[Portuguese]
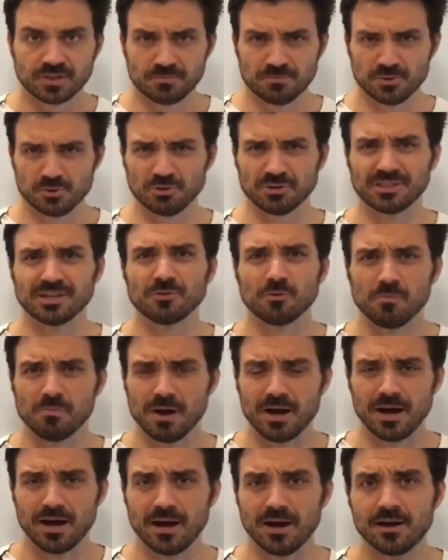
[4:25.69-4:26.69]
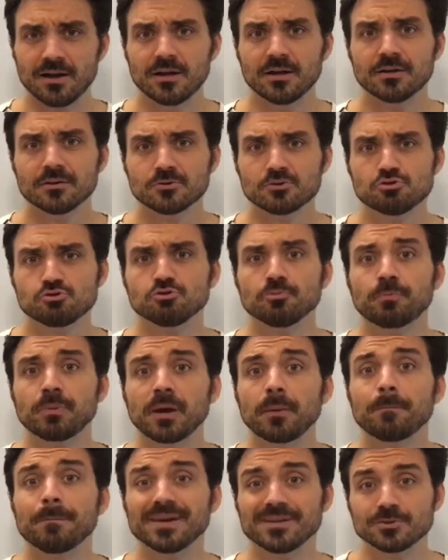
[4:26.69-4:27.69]
A pessoa está com uma
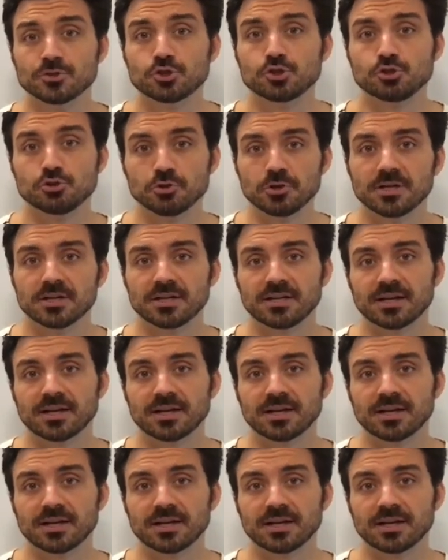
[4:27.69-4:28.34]
super pançona,